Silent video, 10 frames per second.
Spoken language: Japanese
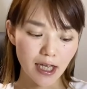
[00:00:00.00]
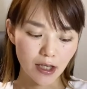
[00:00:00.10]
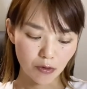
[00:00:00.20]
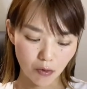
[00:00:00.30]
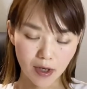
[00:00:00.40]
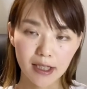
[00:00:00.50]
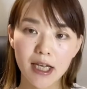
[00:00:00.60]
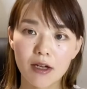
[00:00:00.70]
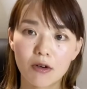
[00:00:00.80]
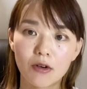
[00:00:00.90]
動画
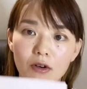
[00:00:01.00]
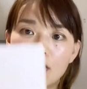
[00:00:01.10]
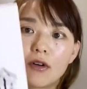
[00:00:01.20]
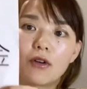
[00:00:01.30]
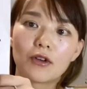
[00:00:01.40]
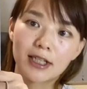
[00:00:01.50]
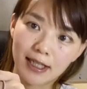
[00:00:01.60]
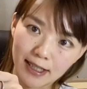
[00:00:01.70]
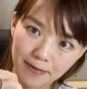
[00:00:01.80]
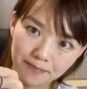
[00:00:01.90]
でお知ら
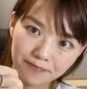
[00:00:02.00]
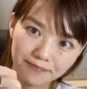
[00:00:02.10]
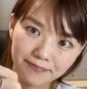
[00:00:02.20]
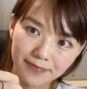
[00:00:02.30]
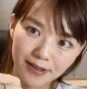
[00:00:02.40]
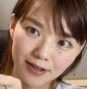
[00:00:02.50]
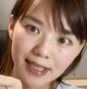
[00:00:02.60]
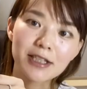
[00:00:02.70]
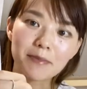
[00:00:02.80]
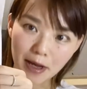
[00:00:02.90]
せ、
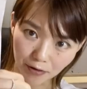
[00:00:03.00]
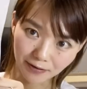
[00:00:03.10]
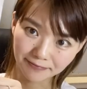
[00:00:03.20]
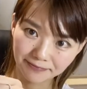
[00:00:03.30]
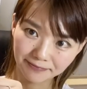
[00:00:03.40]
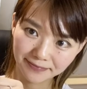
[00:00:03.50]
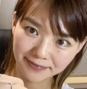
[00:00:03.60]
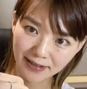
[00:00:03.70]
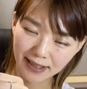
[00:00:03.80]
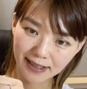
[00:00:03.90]
説明を
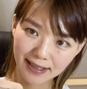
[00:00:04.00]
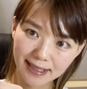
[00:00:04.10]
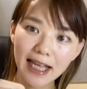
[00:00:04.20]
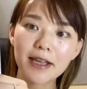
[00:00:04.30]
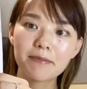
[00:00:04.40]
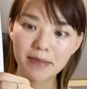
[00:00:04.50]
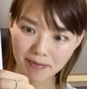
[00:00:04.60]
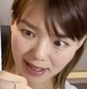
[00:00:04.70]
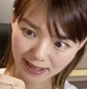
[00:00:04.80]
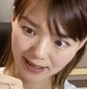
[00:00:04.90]
してみ
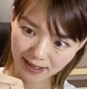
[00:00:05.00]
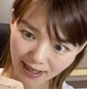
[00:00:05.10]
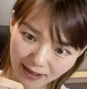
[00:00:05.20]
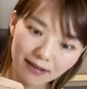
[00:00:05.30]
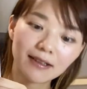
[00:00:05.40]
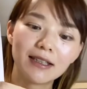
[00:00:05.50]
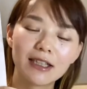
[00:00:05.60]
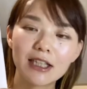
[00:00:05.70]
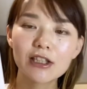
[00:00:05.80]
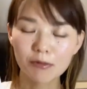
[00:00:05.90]
ました。
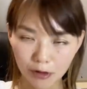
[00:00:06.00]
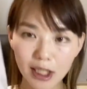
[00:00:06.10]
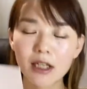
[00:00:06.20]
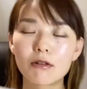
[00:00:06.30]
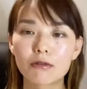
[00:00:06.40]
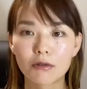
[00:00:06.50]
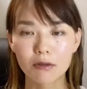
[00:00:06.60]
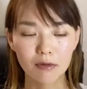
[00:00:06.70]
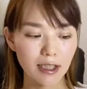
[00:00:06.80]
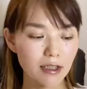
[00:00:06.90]
いつもね、この
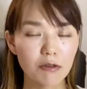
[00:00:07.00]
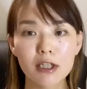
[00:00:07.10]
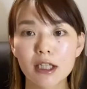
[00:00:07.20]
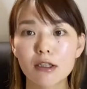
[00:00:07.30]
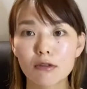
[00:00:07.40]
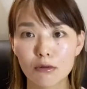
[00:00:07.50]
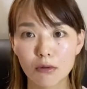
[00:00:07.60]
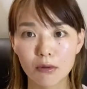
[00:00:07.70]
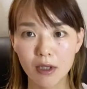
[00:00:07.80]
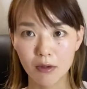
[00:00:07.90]
私のチャンネル
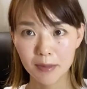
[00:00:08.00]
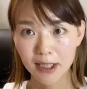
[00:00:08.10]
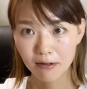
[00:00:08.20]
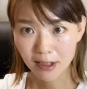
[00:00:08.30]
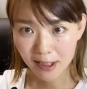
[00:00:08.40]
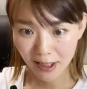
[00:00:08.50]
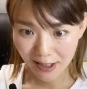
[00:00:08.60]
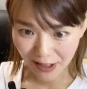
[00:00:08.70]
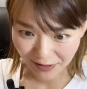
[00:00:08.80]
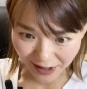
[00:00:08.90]
動画を見てくださっ
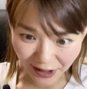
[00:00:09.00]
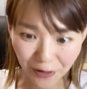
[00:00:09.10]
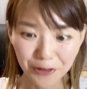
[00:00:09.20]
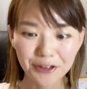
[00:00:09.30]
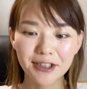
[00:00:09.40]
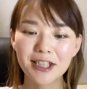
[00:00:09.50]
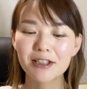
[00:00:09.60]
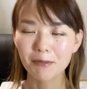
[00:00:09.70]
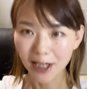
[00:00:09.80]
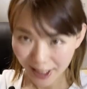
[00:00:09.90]
てる方、本当にいつもあ